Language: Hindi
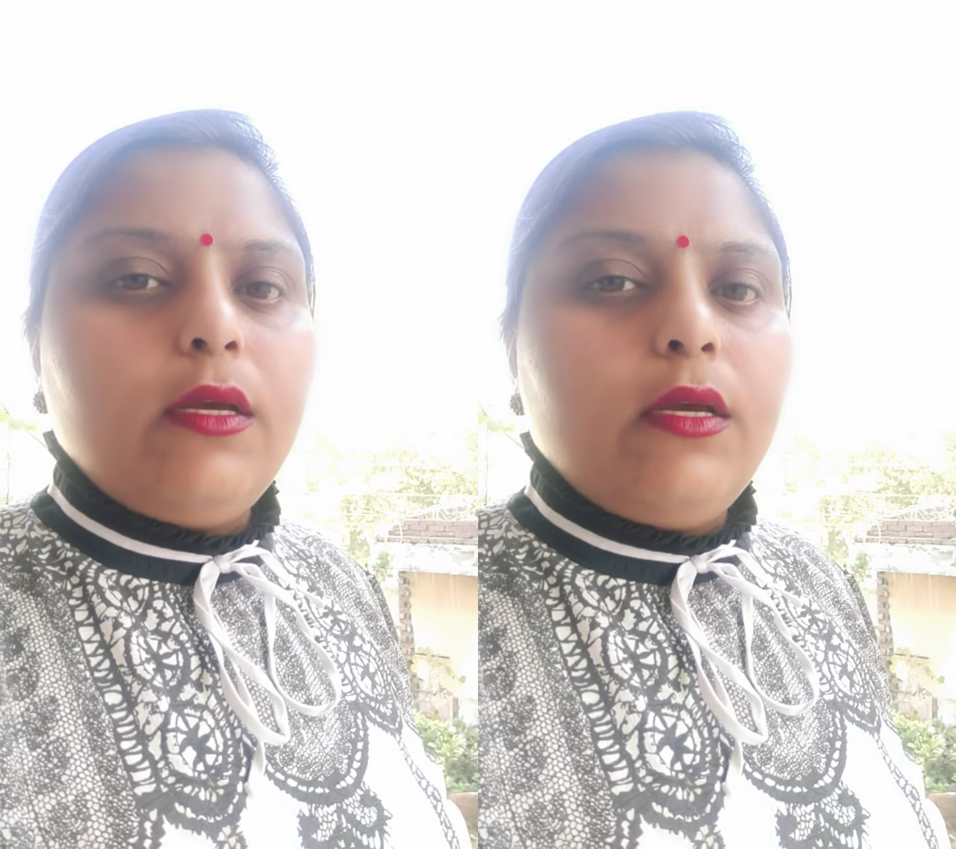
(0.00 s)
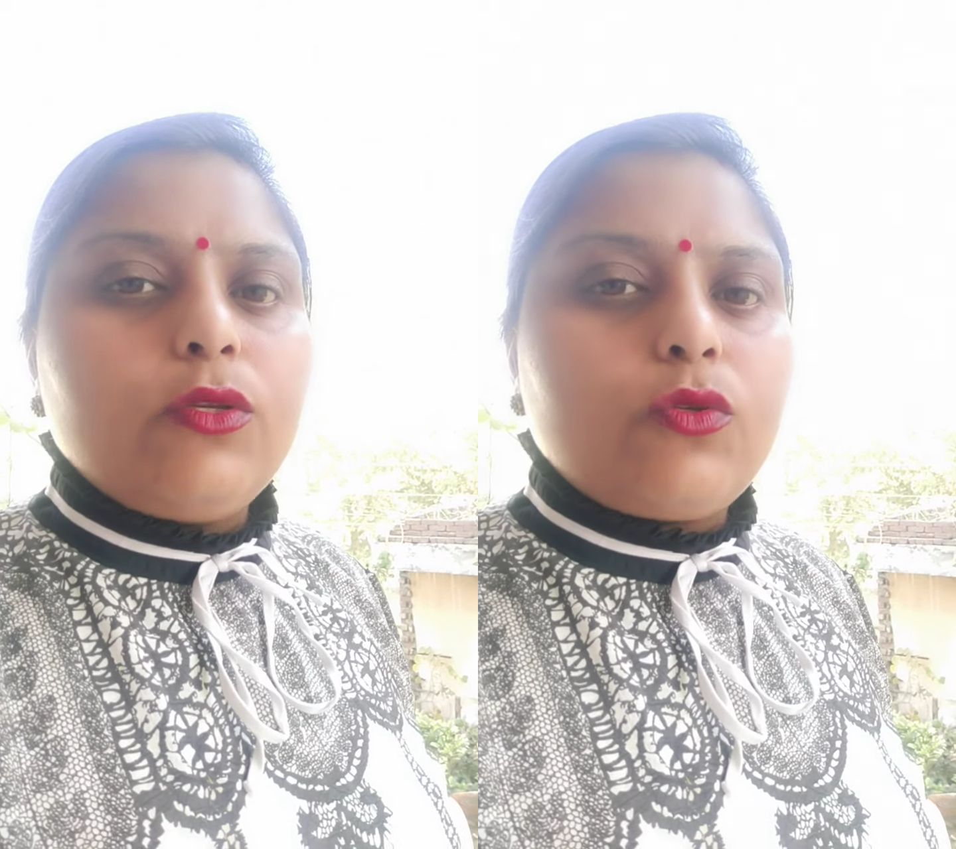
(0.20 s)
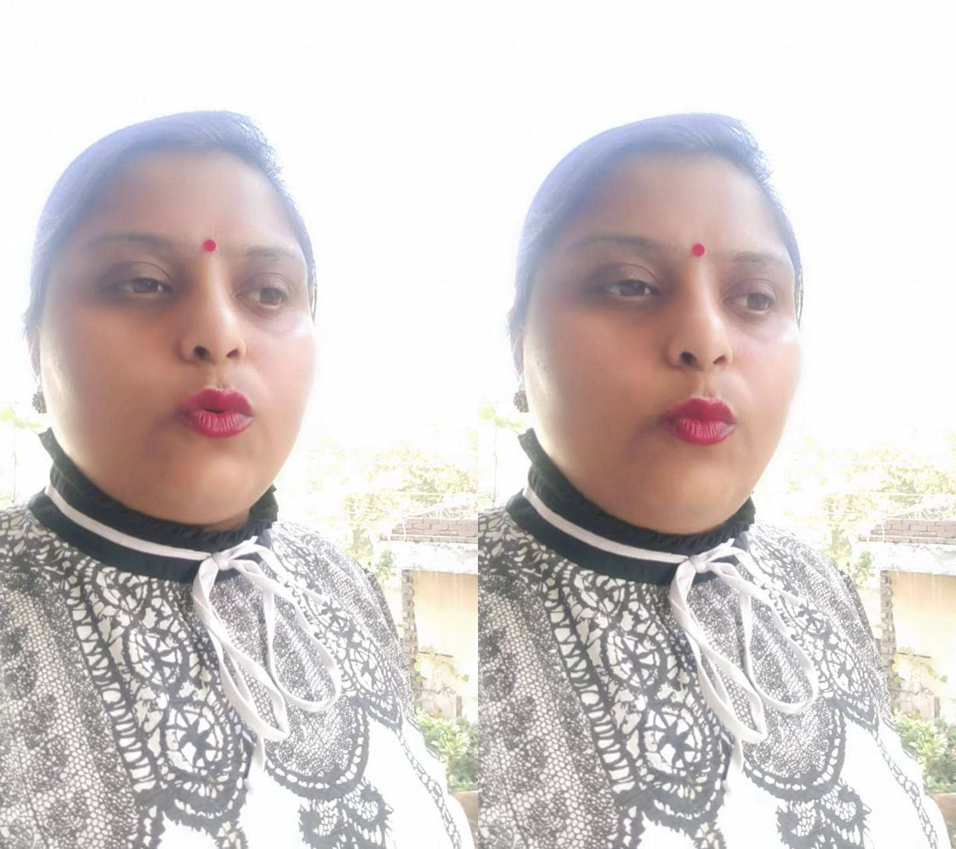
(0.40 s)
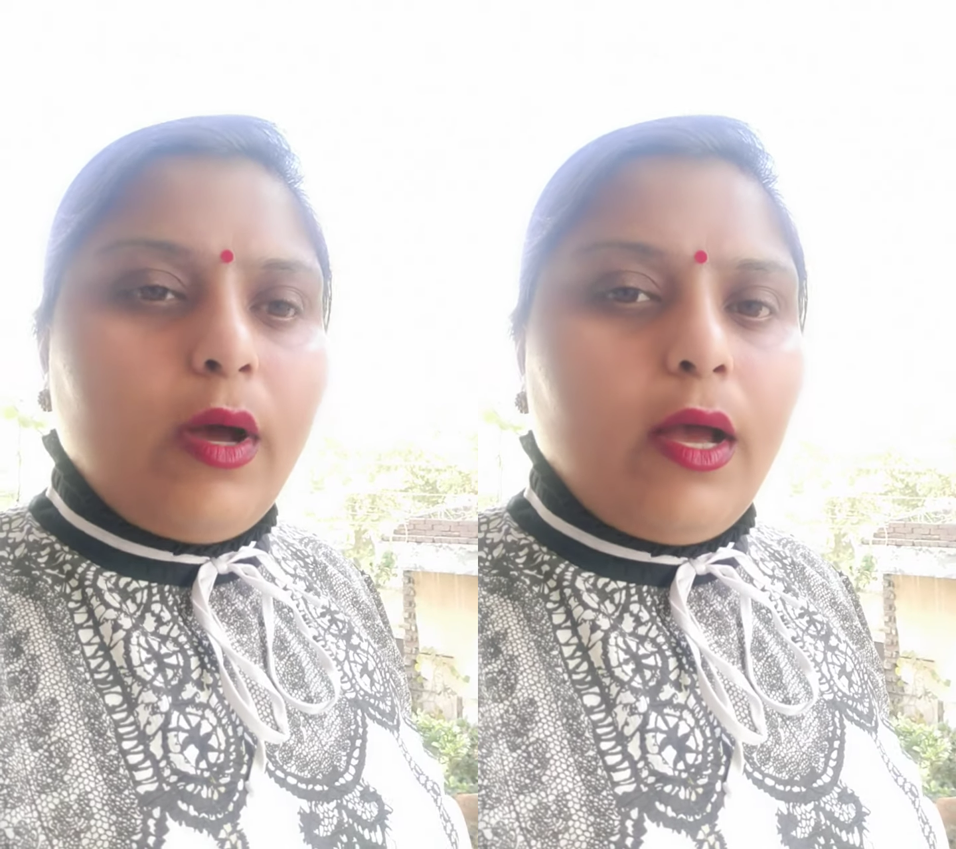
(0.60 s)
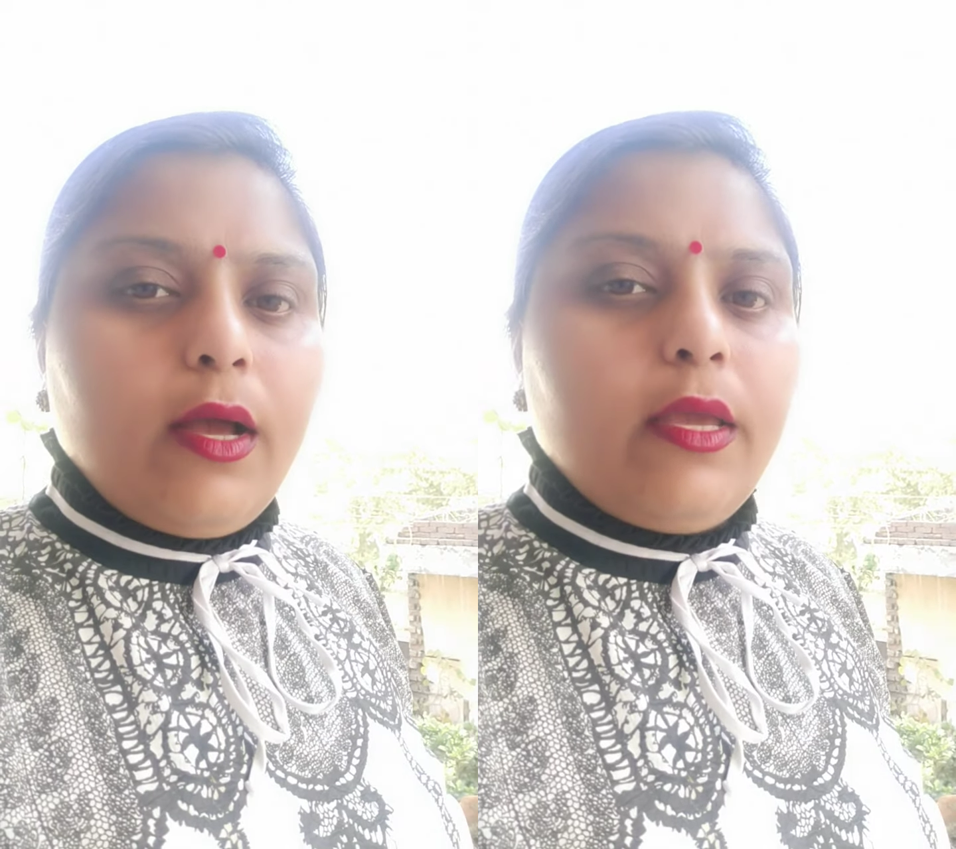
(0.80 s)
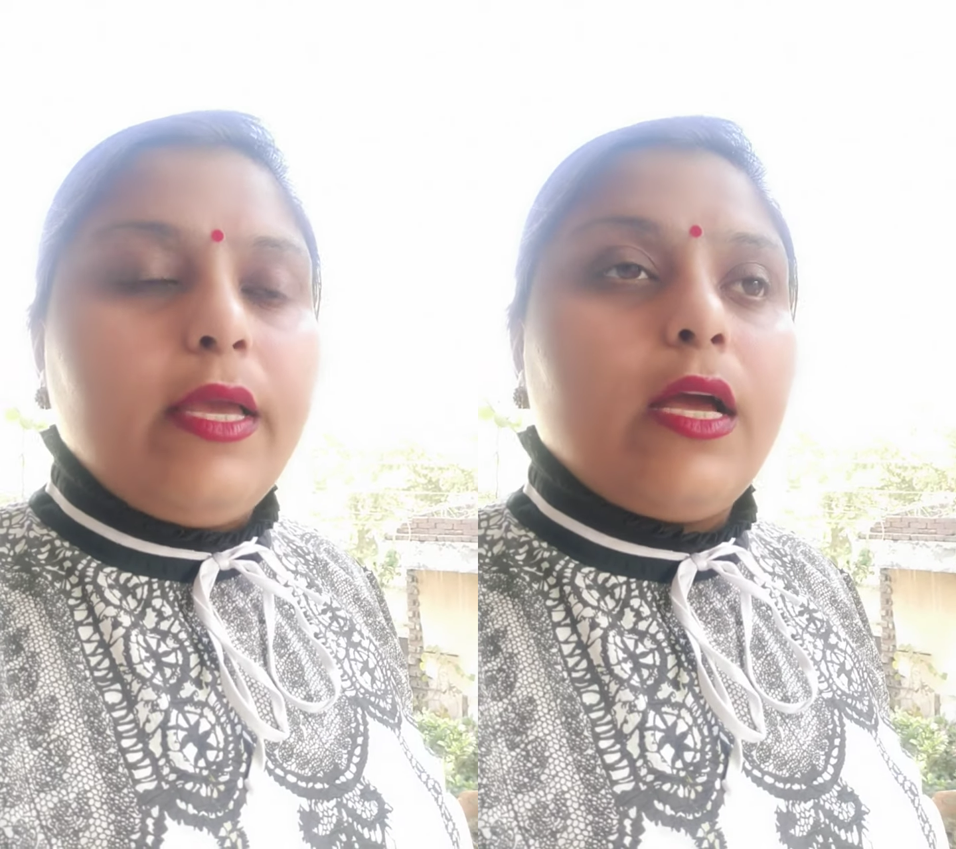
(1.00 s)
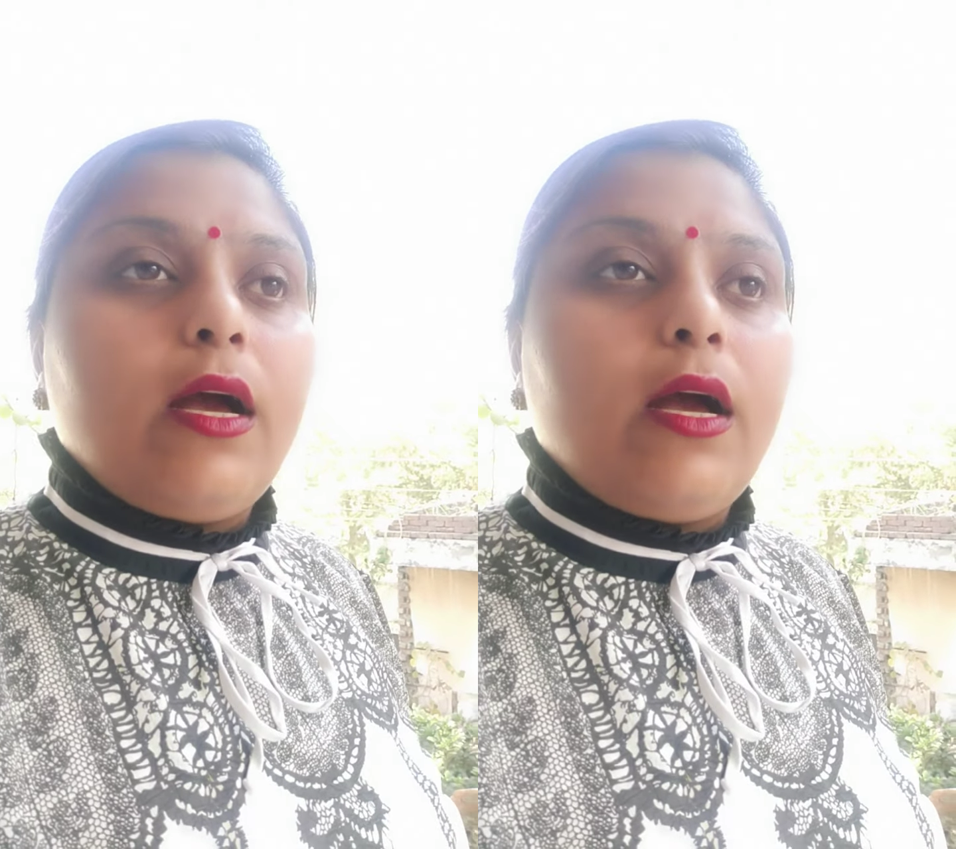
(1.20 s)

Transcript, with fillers: सुबह या